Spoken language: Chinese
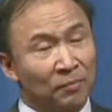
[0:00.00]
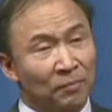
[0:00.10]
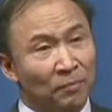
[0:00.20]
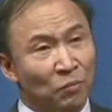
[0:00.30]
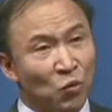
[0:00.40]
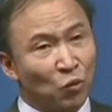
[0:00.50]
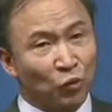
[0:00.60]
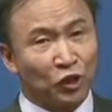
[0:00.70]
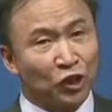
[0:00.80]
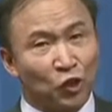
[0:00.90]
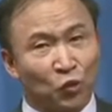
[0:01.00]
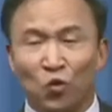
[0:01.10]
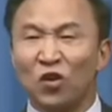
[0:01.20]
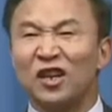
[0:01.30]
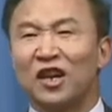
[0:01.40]
目的
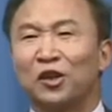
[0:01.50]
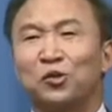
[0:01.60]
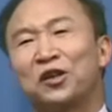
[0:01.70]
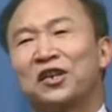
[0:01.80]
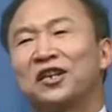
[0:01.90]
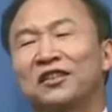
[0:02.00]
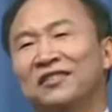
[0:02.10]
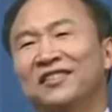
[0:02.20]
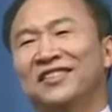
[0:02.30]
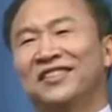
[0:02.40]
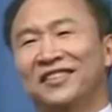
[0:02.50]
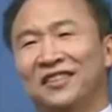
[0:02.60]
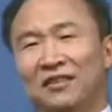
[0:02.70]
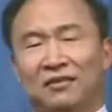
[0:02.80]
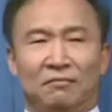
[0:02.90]
功能决定
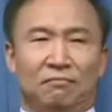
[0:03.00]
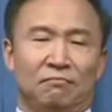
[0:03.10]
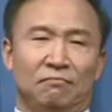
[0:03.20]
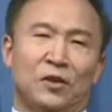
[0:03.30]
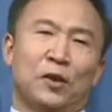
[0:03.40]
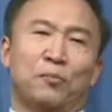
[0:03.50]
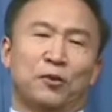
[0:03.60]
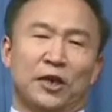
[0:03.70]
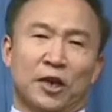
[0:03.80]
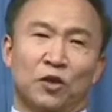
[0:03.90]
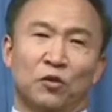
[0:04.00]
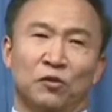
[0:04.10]
内部结构。